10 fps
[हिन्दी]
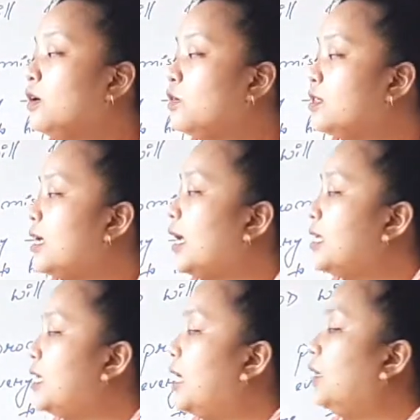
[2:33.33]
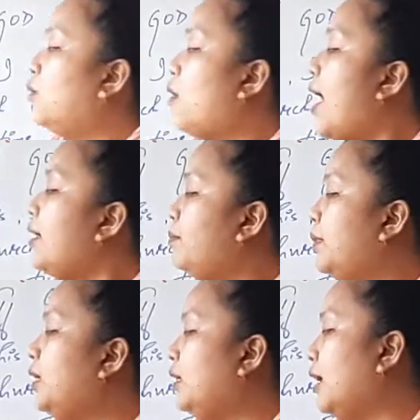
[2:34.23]
गुस्सा कैसे आते हैं वाई
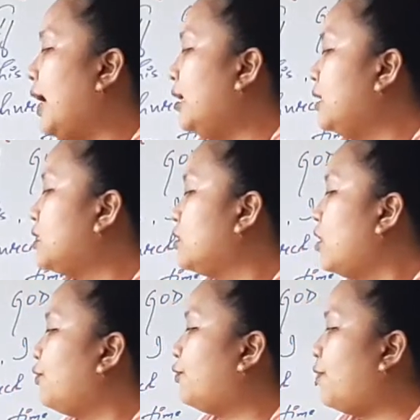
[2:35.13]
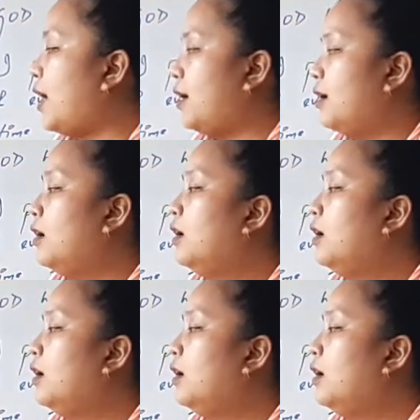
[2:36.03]
मी एंड इट्स नॉट फेयर